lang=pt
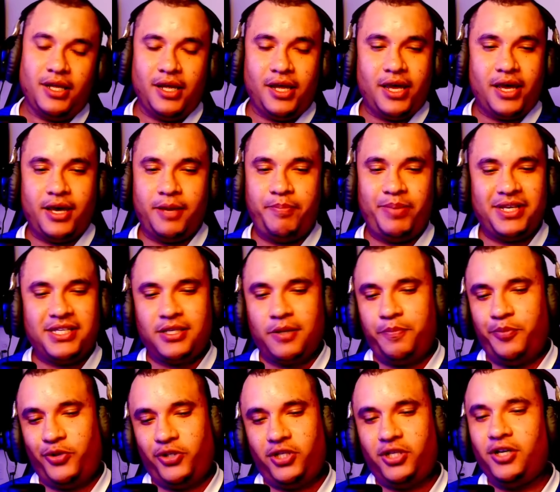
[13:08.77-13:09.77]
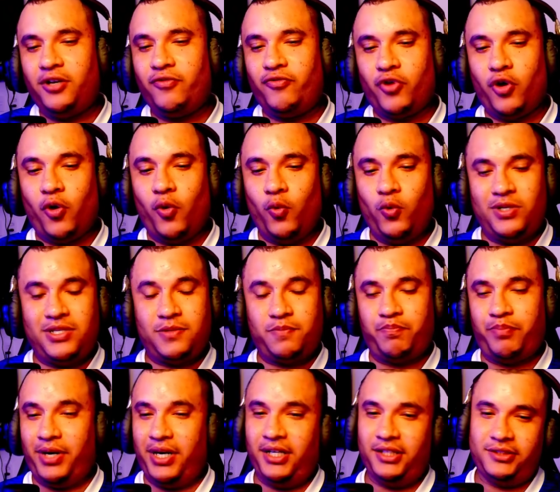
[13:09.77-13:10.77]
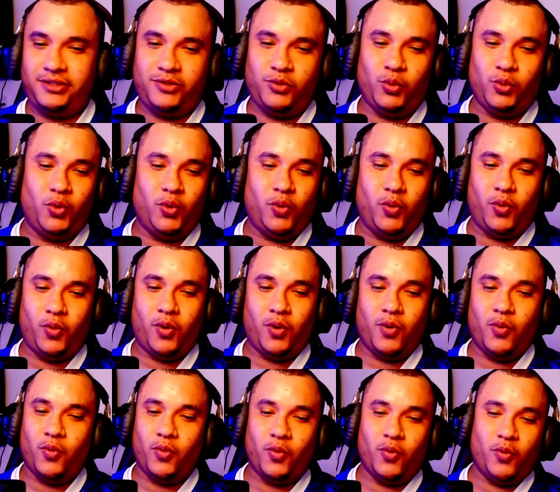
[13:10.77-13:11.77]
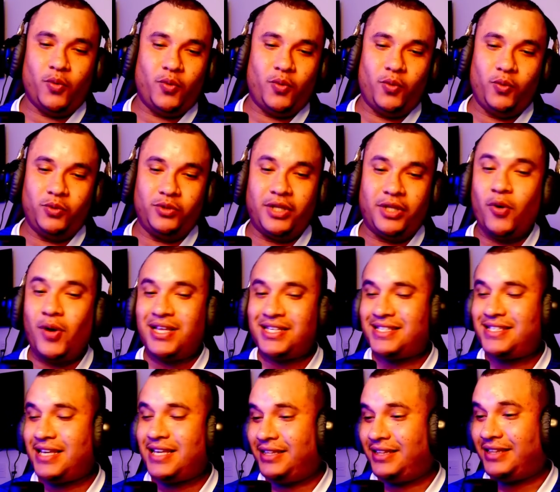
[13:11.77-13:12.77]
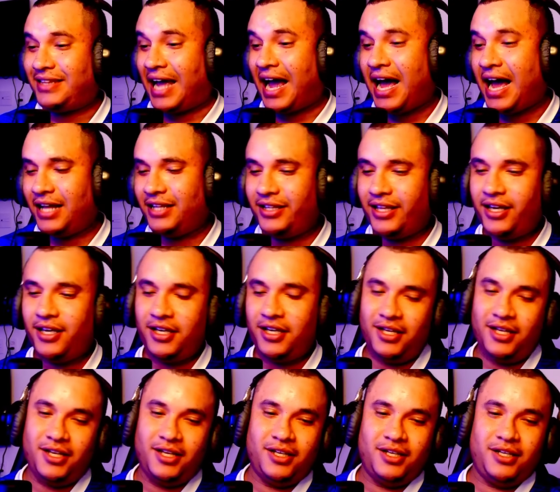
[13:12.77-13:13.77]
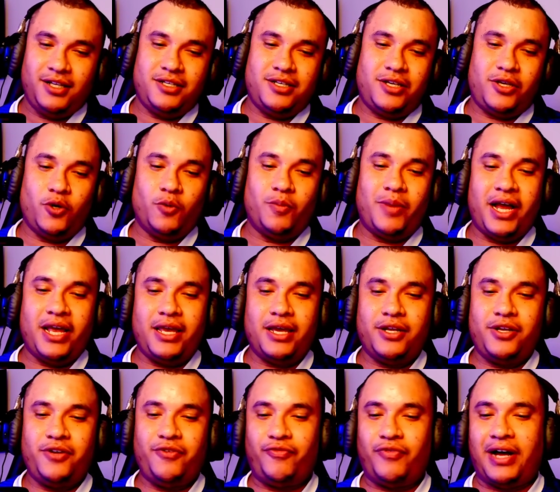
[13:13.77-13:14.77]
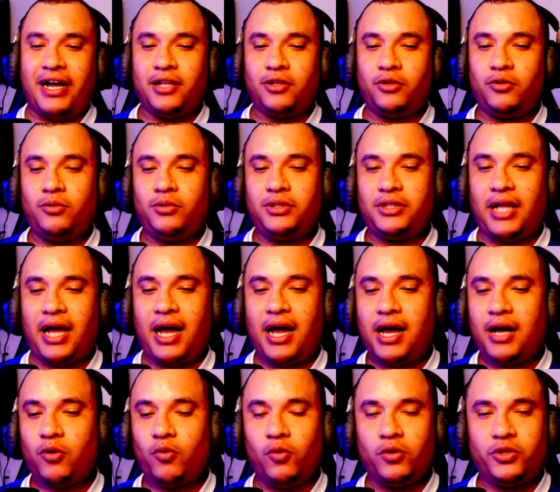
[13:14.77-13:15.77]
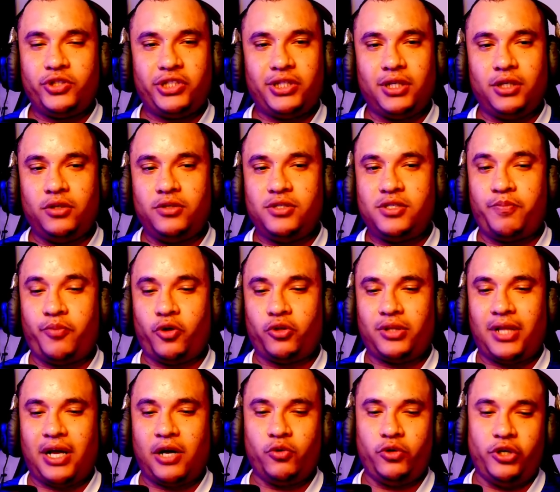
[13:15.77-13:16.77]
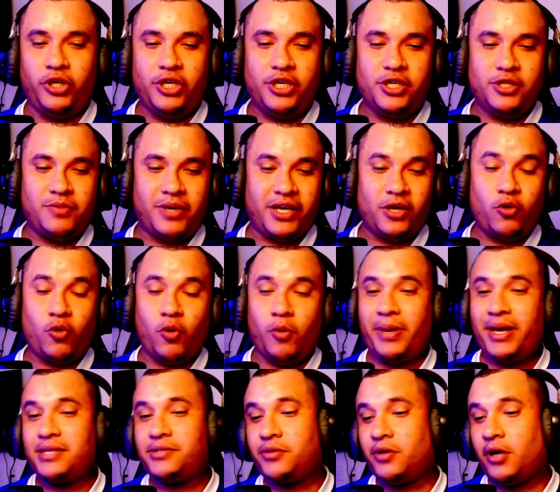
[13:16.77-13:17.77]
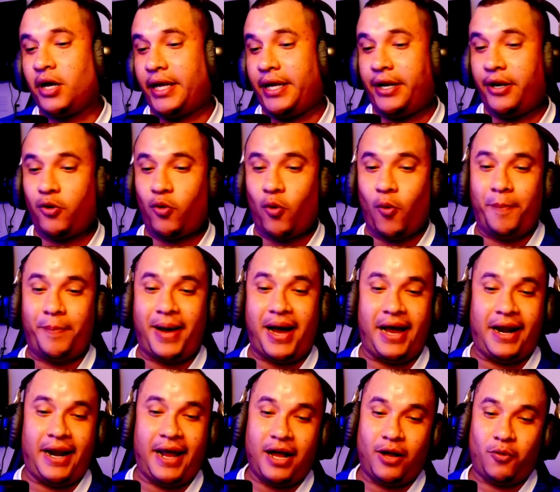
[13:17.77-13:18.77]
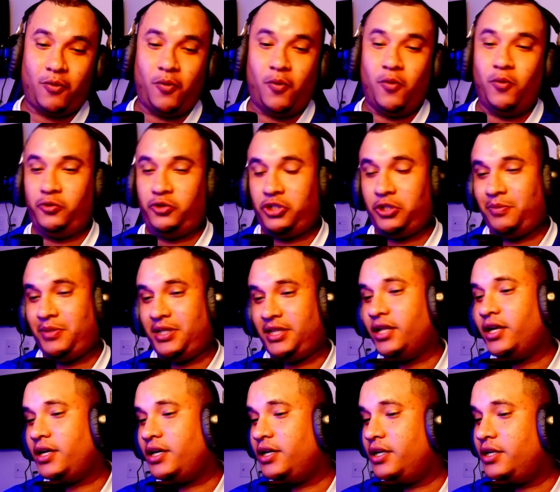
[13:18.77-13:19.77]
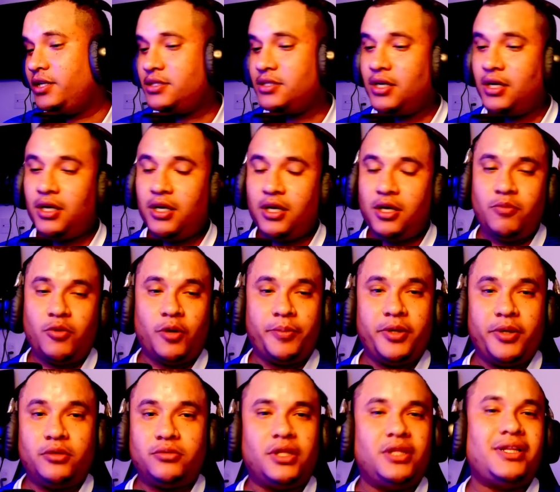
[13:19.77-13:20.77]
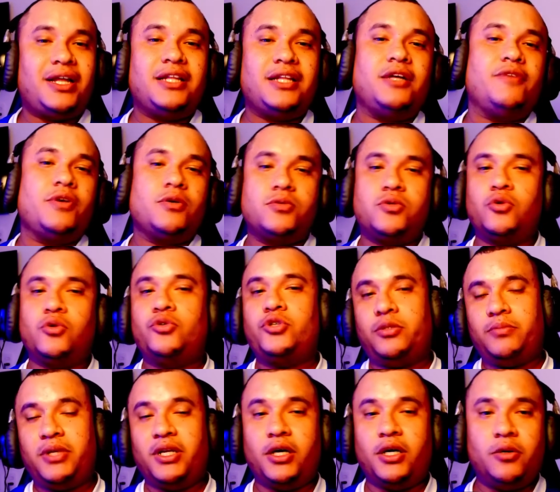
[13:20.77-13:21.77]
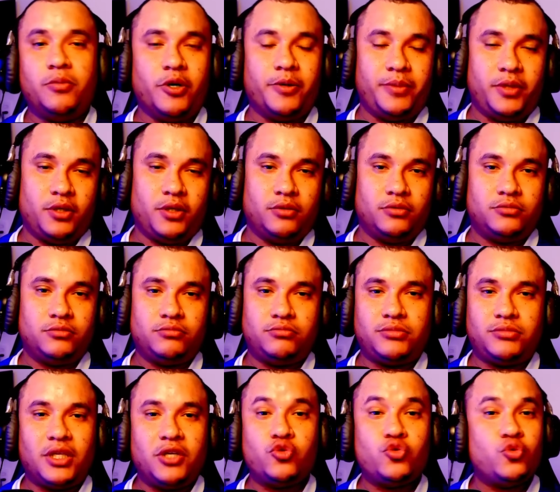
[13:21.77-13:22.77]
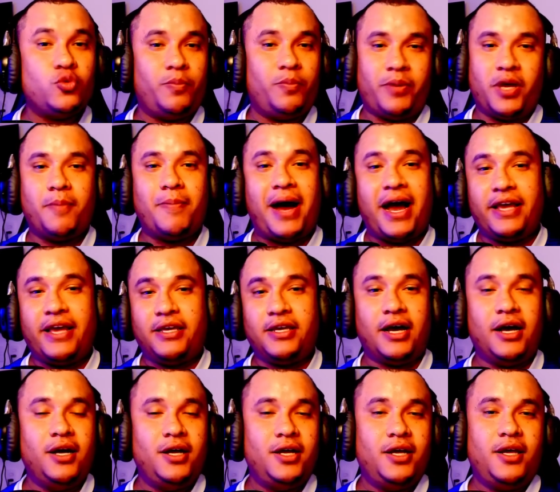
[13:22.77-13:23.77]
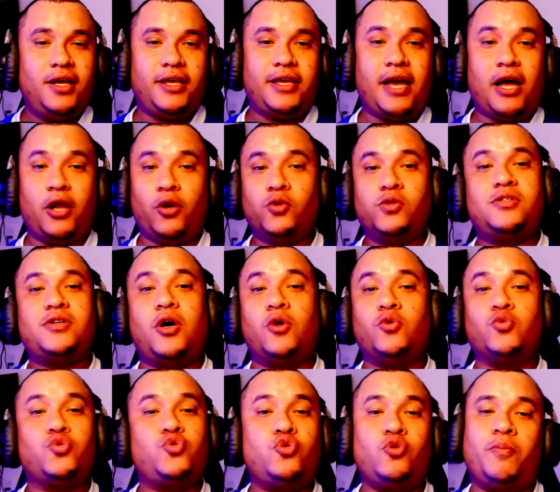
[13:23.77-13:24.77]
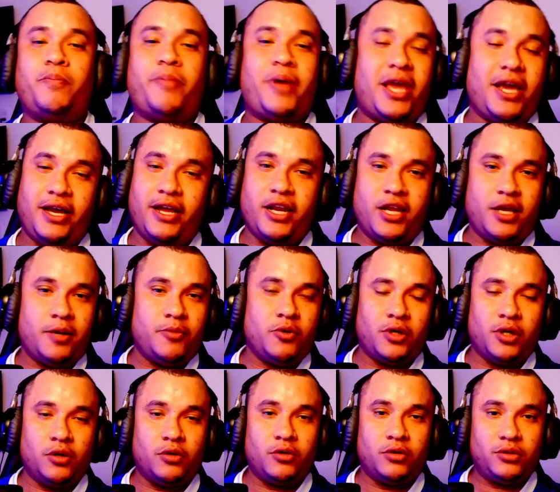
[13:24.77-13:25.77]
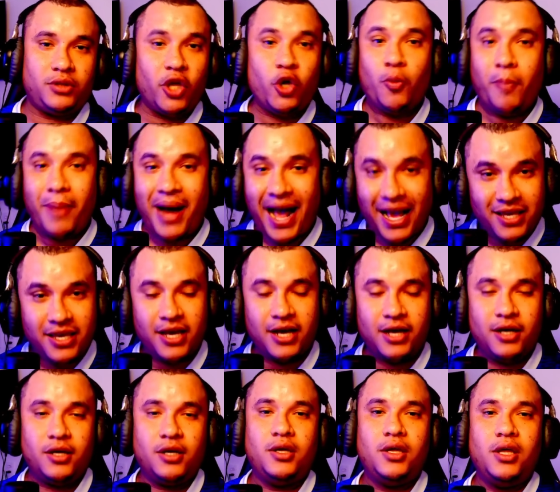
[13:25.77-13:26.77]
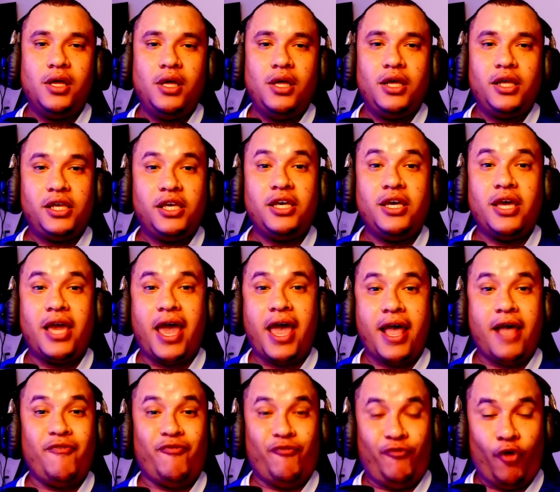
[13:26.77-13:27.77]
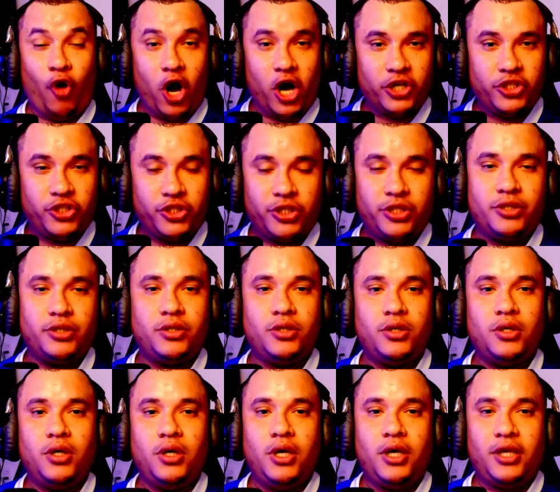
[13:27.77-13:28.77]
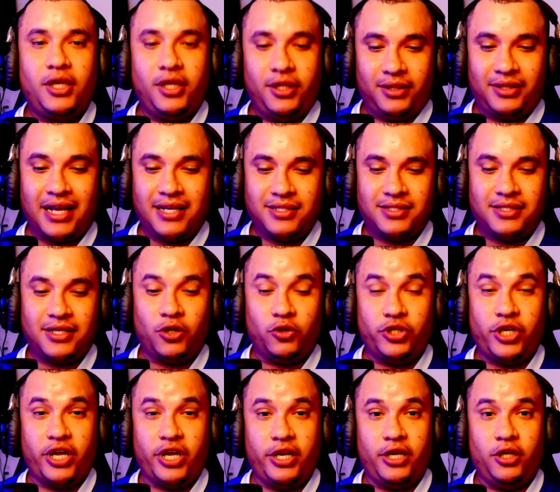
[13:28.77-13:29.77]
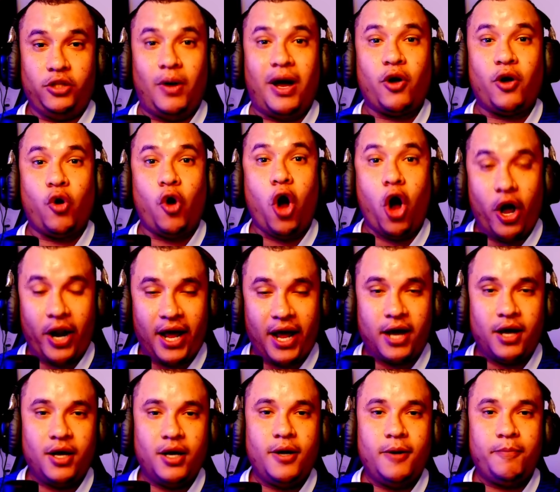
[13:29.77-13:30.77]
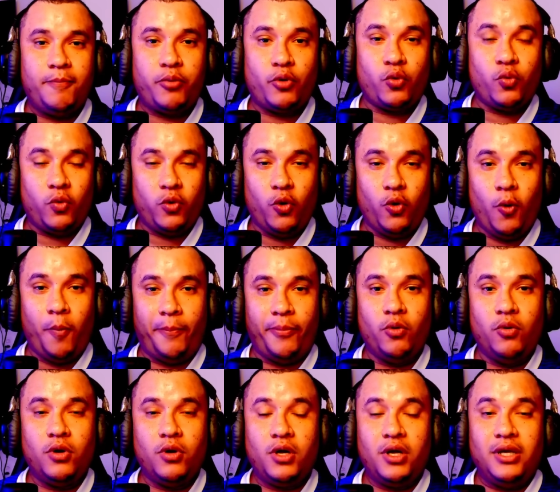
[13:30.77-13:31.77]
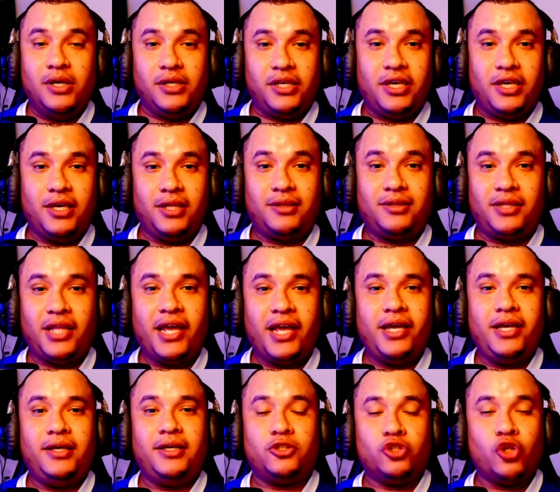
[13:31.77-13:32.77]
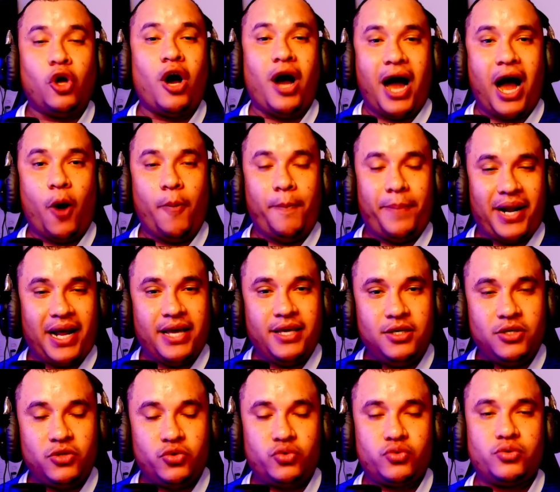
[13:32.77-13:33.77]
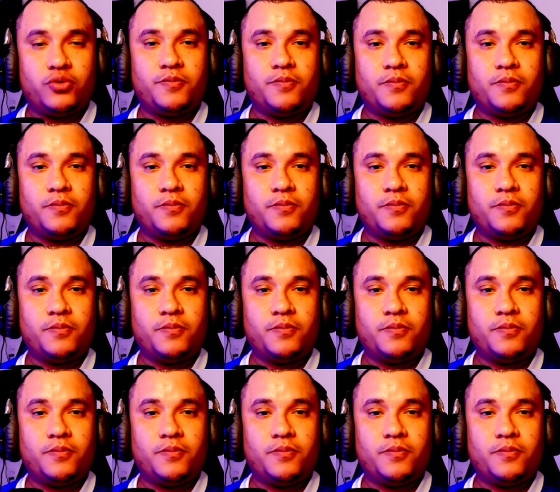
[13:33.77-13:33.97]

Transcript: é perceptível o espanto, o, o, o não aceitar, né? de que o Bahia de fato tá conquistando esse protagonismo, aí começam a querer comparar com o time deles. Meu amigo, tem nada a ver com o seu time não, meu. Não tem Super Bahia em alusão ao Super Grêmio, não. Tem o Bahia que é forte, que tá sendo gerido agora por um grupo que tem know-how para isso,